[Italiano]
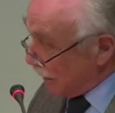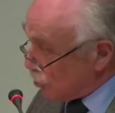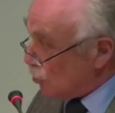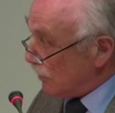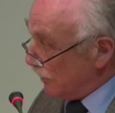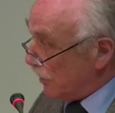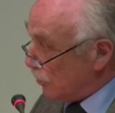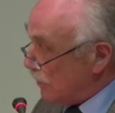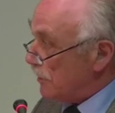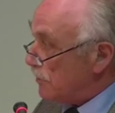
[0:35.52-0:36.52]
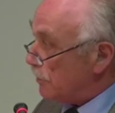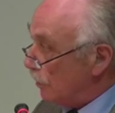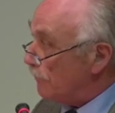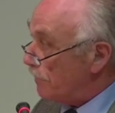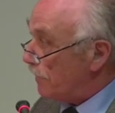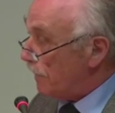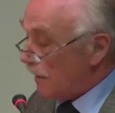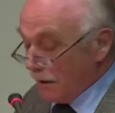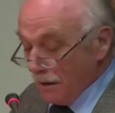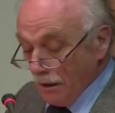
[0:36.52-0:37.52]
ragione per questo
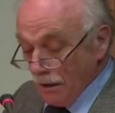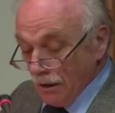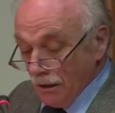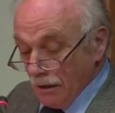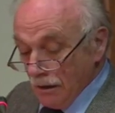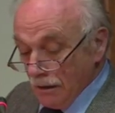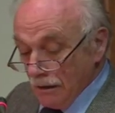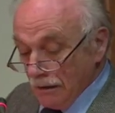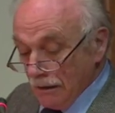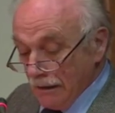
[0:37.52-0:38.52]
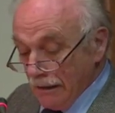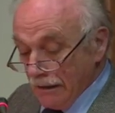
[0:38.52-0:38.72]
le